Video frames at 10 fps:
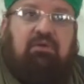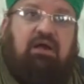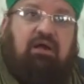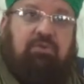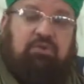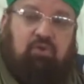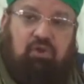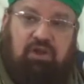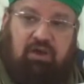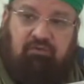
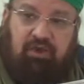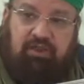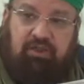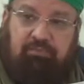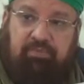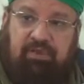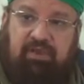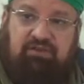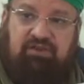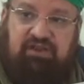काबतुल्ला वहीं पे
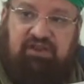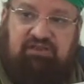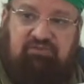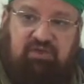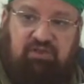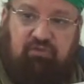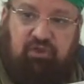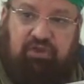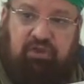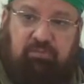अजर असवद
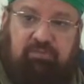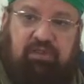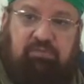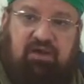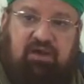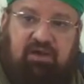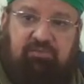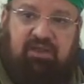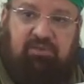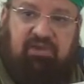वहीं पे
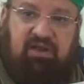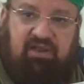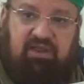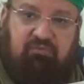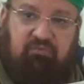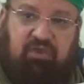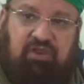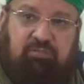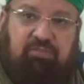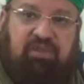मकाम इब्राहिम
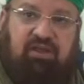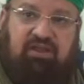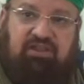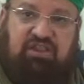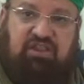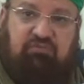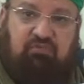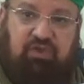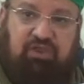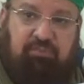वहीं पे हतीम
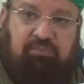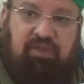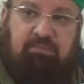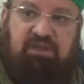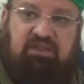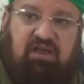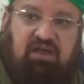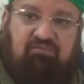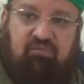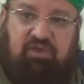वहीं पे
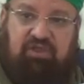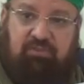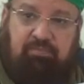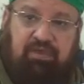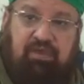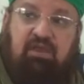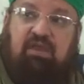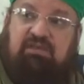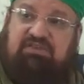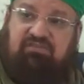मताफ वहीं पे
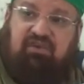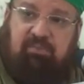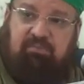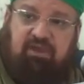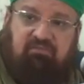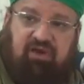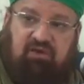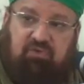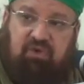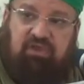सफ़ा मरवा
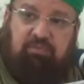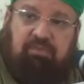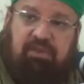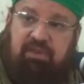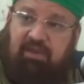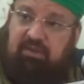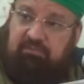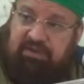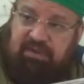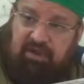वहीं पे
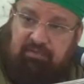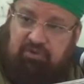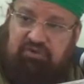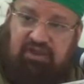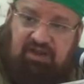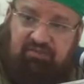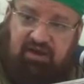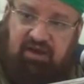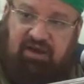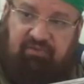मिना
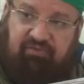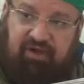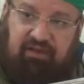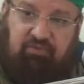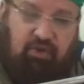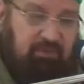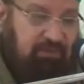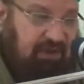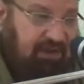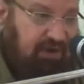मुजदलिफा अरफात वहीं
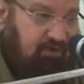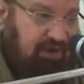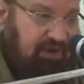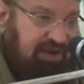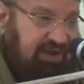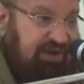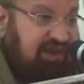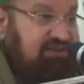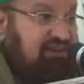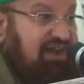पे लेकिन वहां
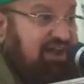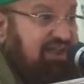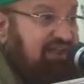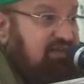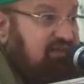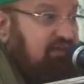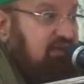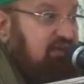रहना जायज़